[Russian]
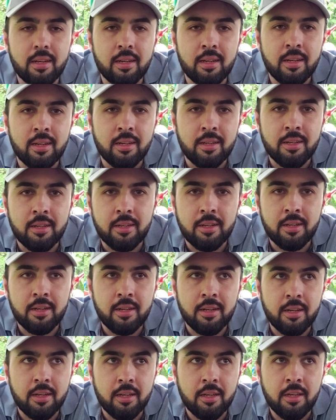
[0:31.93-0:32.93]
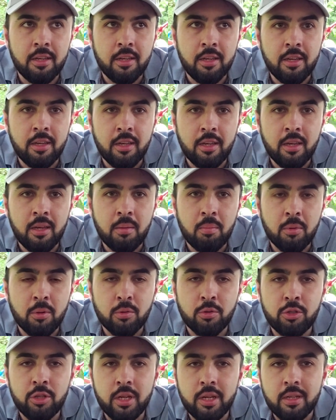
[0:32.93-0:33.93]
а, и
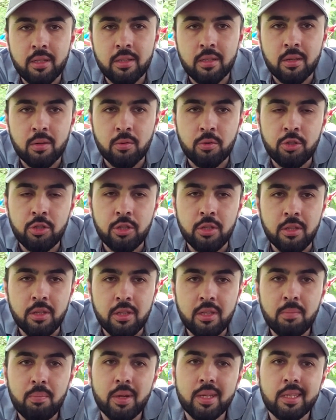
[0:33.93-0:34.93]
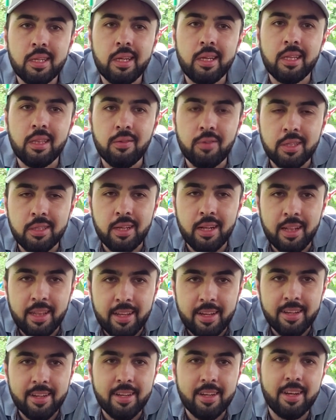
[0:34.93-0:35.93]
получается очень
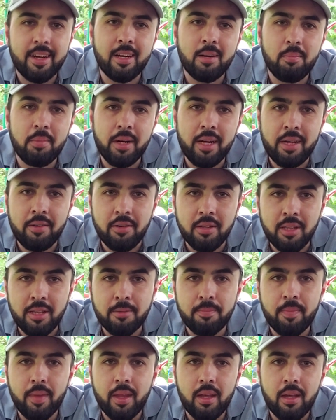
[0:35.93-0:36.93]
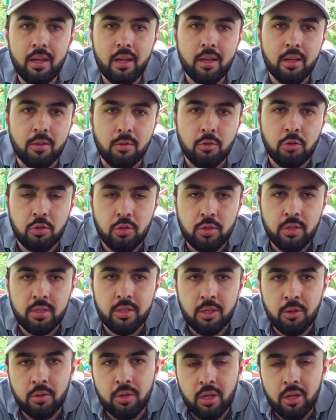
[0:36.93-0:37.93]
непоследовательно, как правило, ну, что
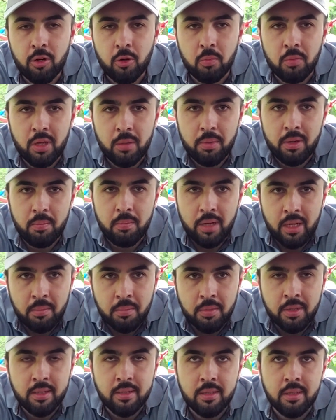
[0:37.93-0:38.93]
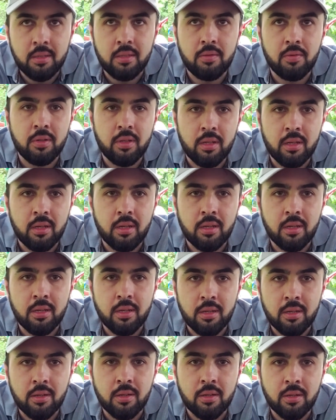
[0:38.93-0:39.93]
создает огромные проблемы, естественно,
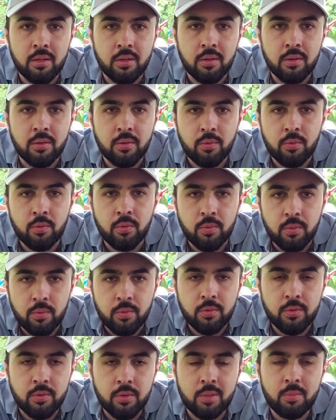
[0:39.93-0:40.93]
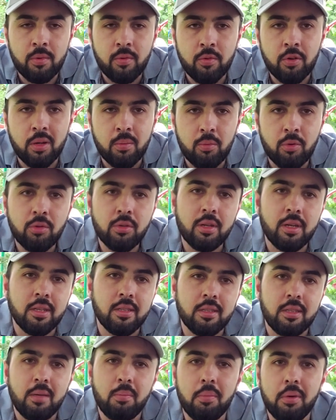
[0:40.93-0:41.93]
самого ребенка
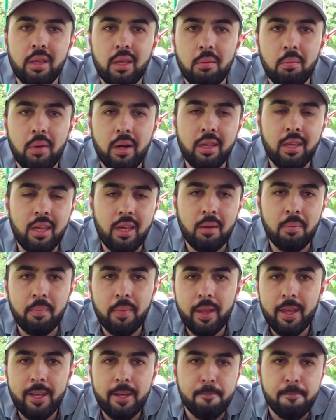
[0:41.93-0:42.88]
с непониманием